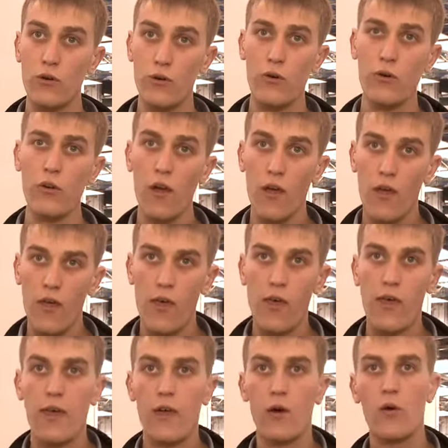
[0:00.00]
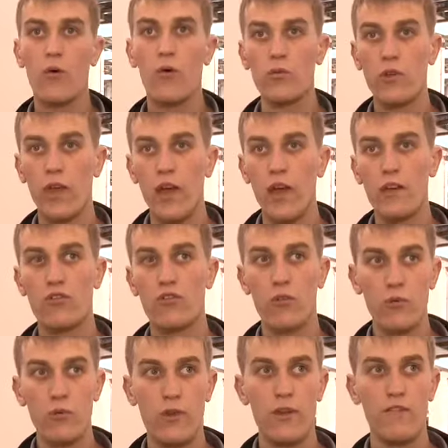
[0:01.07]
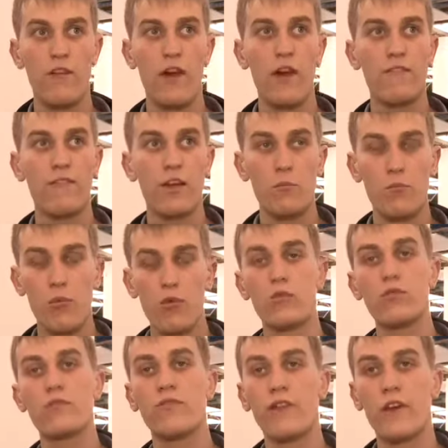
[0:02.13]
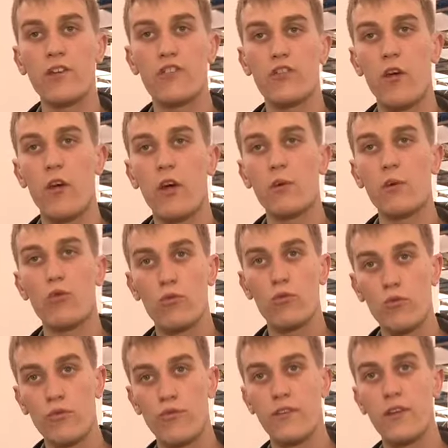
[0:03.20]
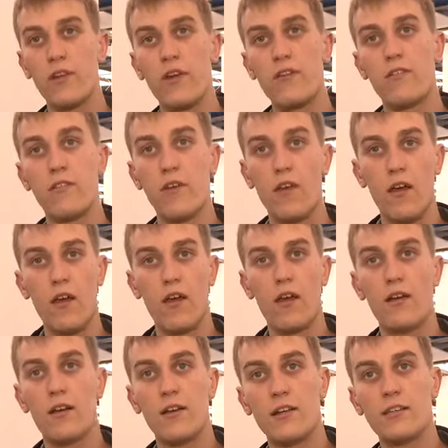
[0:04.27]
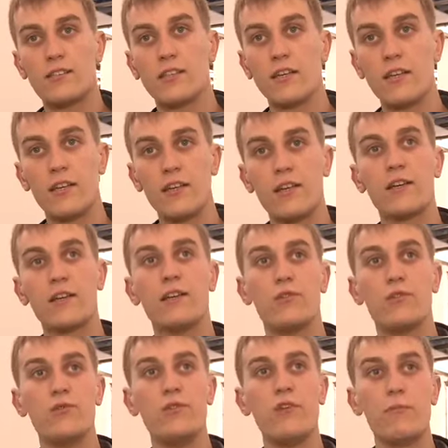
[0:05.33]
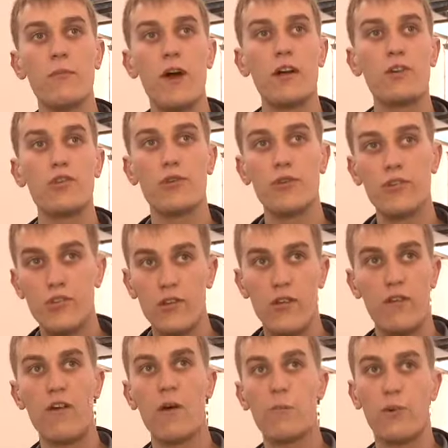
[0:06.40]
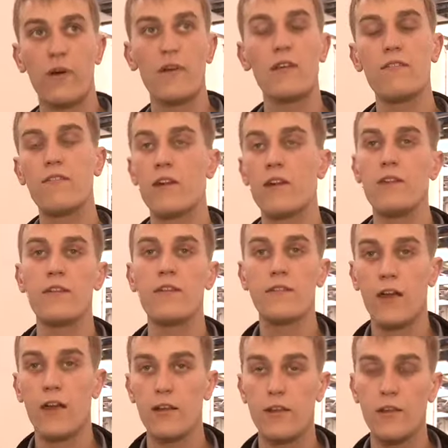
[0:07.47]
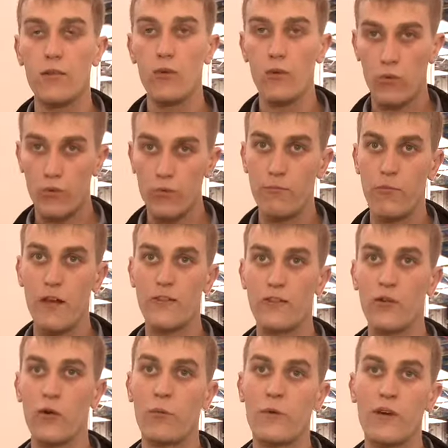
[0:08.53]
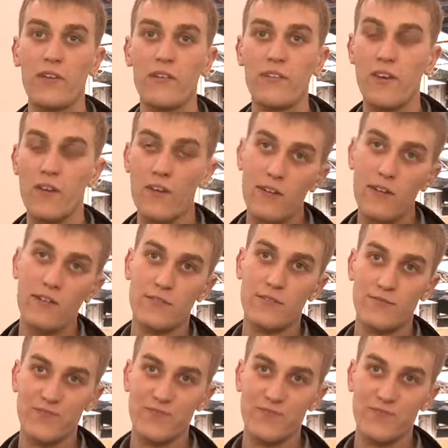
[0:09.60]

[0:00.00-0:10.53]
In realtà ho assaggiato vini molto freschi e dotati di grande finezza, una bellissima sorpresa in netto contrasto con l'idea che avevo dei vini italiani.